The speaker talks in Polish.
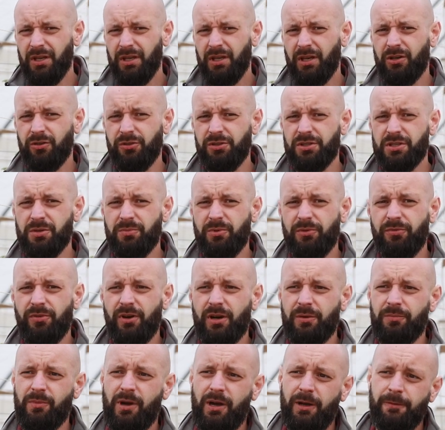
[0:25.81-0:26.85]
Jako ICB
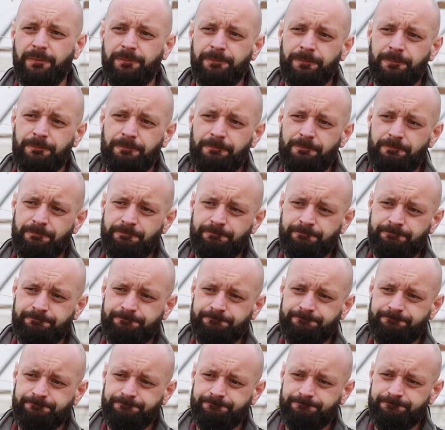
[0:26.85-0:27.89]
Pharma
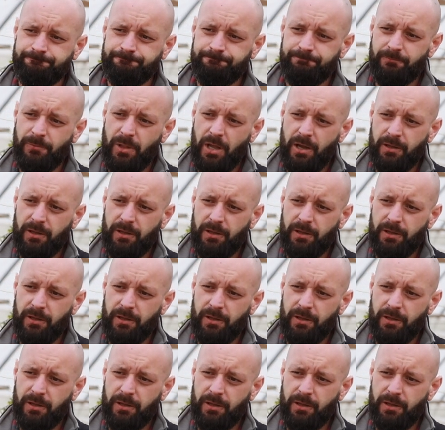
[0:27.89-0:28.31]
Mm,